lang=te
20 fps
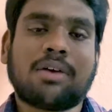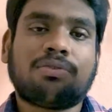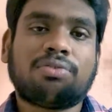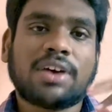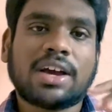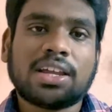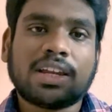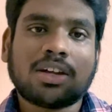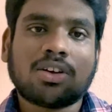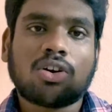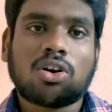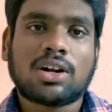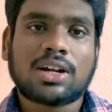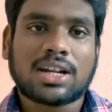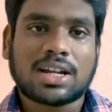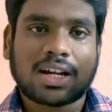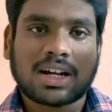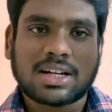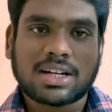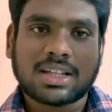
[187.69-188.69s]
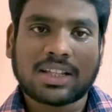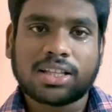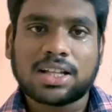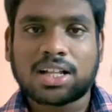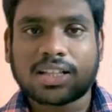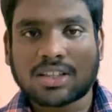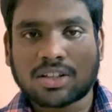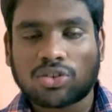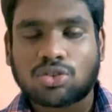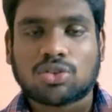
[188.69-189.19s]
ఫైరింగ్ ఆర్డర్ అనేది
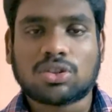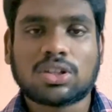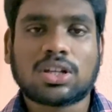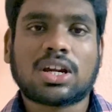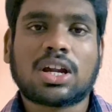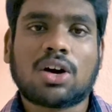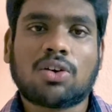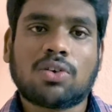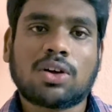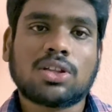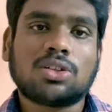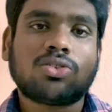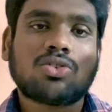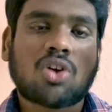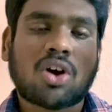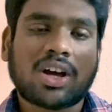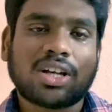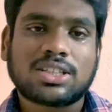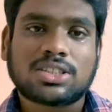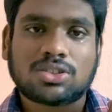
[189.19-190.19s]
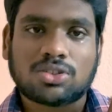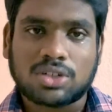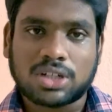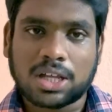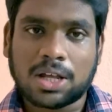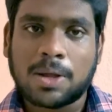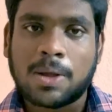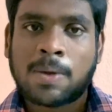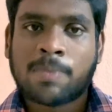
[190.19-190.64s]
అంత తొందరగా అవ్వదు నాయిస్ తోటి